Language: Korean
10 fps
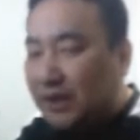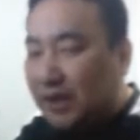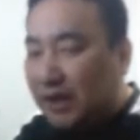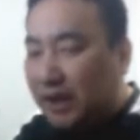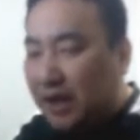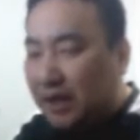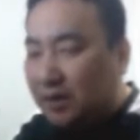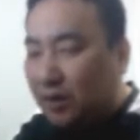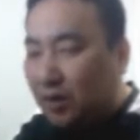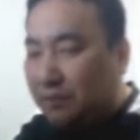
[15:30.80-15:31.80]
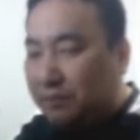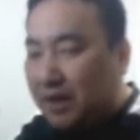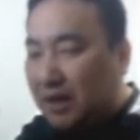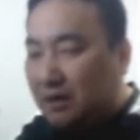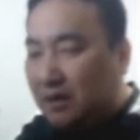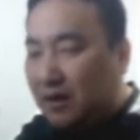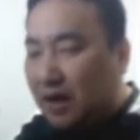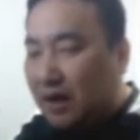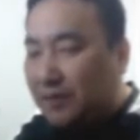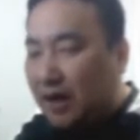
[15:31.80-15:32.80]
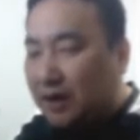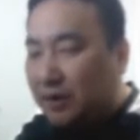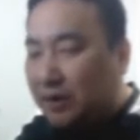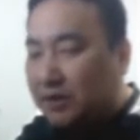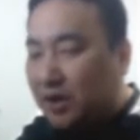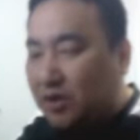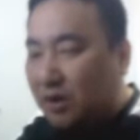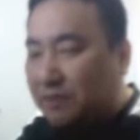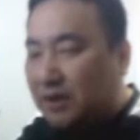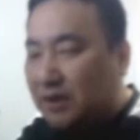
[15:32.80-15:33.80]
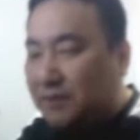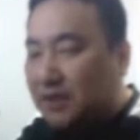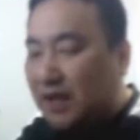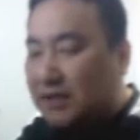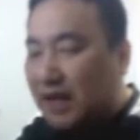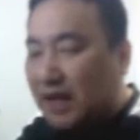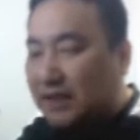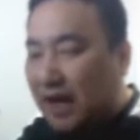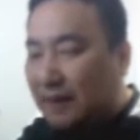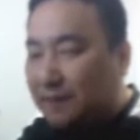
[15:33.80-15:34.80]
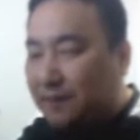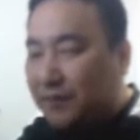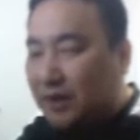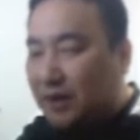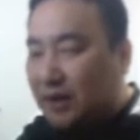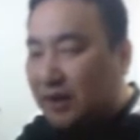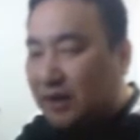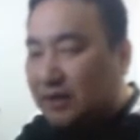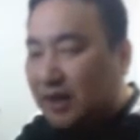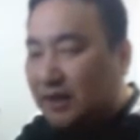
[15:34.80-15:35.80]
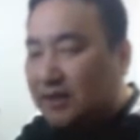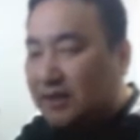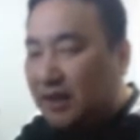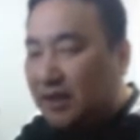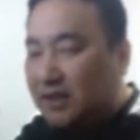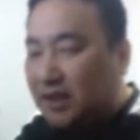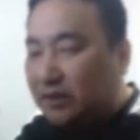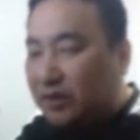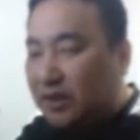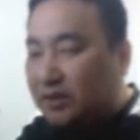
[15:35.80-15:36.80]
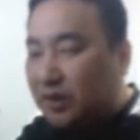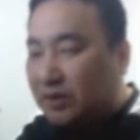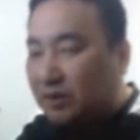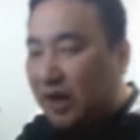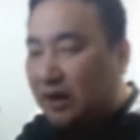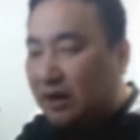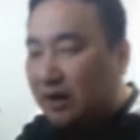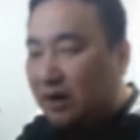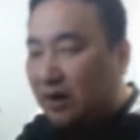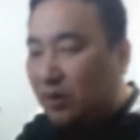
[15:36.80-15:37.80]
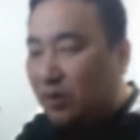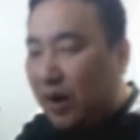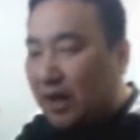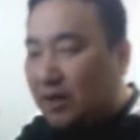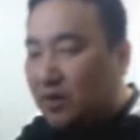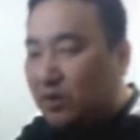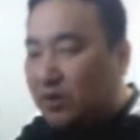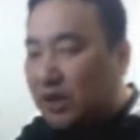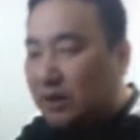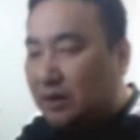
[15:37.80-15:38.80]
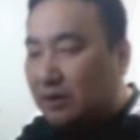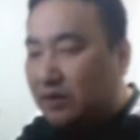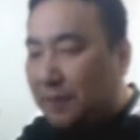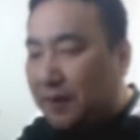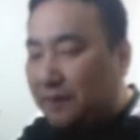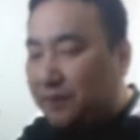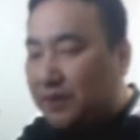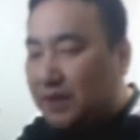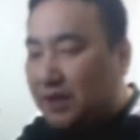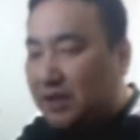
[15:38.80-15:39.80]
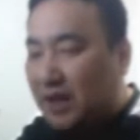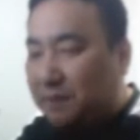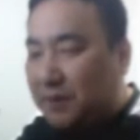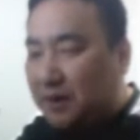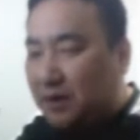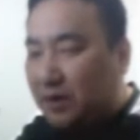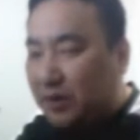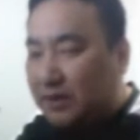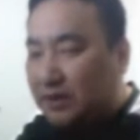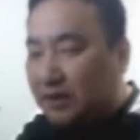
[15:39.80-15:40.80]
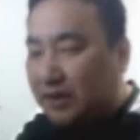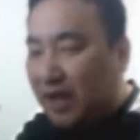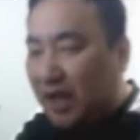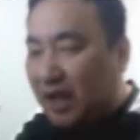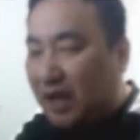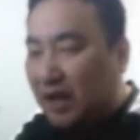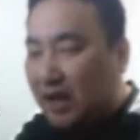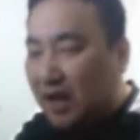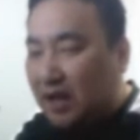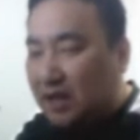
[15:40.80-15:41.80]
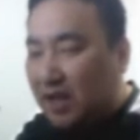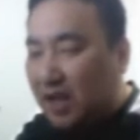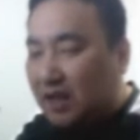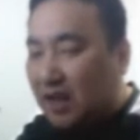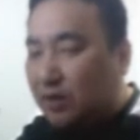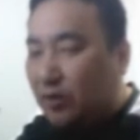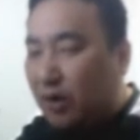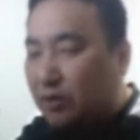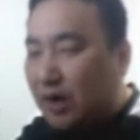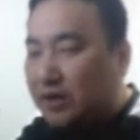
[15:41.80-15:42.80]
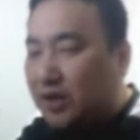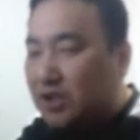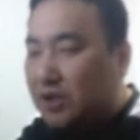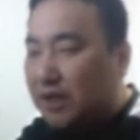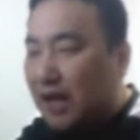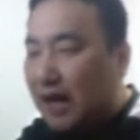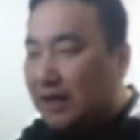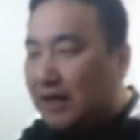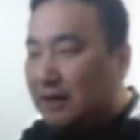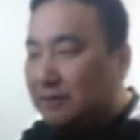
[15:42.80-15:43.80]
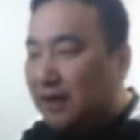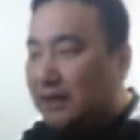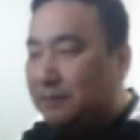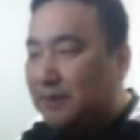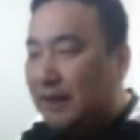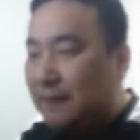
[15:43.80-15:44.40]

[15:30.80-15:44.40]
It won't be reliable at all. 전혀 믿음직하지가 않다. 자, it's easy to distort the data when using graphic. 그래픽을 이용했을 때 데이터를 왜곡하는 게 쉽다라는 말을 했습니다.